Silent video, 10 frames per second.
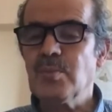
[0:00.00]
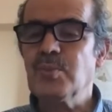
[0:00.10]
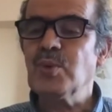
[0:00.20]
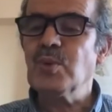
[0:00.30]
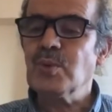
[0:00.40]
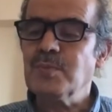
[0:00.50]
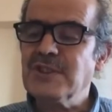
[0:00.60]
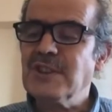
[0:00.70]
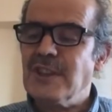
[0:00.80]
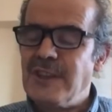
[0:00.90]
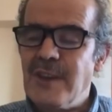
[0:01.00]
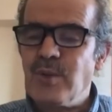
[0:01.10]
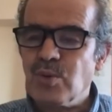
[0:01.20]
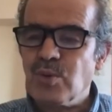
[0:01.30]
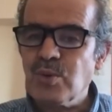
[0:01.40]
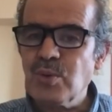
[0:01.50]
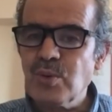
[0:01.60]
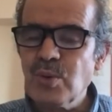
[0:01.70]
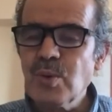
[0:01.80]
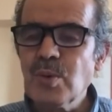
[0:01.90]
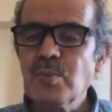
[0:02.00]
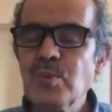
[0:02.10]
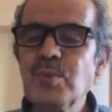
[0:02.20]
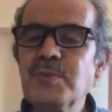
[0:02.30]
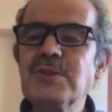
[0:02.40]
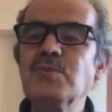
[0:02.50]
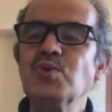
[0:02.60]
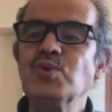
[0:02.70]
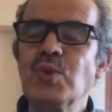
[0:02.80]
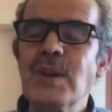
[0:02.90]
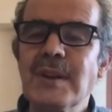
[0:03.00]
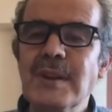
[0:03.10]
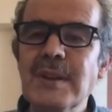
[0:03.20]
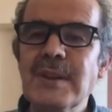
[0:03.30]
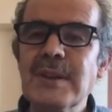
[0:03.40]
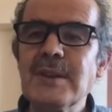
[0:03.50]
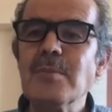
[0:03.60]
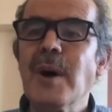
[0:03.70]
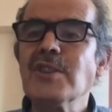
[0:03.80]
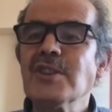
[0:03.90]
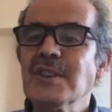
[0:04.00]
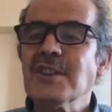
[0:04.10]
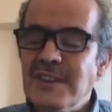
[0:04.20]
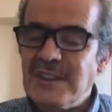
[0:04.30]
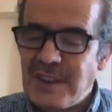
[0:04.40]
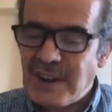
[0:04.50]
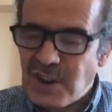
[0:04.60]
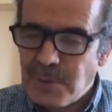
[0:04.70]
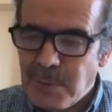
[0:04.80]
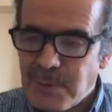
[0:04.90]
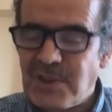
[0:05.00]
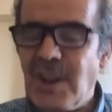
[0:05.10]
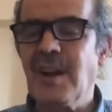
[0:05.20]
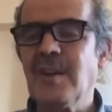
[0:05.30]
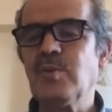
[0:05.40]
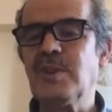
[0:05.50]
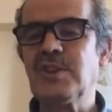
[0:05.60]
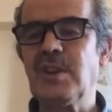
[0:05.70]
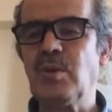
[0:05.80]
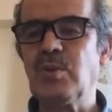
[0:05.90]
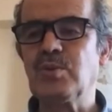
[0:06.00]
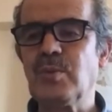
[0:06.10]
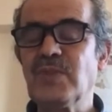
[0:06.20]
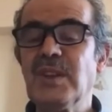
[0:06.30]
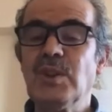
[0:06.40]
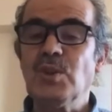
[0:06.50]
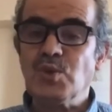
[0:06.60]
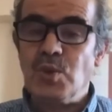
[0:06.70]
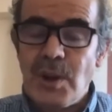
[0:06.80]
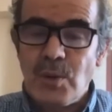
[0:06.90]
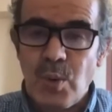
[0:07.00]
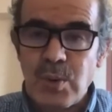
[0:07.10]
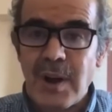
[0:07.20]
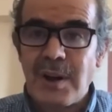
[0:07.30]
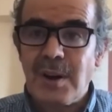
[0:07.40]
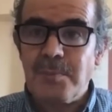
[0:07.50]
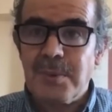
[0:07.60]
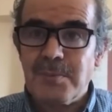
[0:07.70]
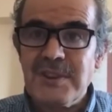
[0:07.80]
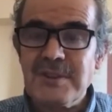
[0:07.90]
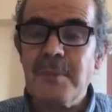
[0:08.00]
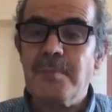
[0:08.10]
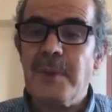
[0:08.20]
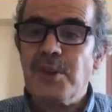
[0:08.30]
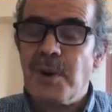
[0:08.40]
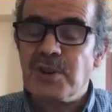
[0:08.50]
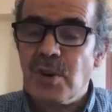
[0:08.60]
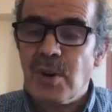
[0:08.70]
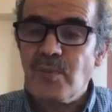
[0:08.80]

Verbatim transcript: Bu bizi neye götürür? Bu bizim sürekli imanı yaşamamıza vesile olur. Sürekli olarak Rabbimizle baş başa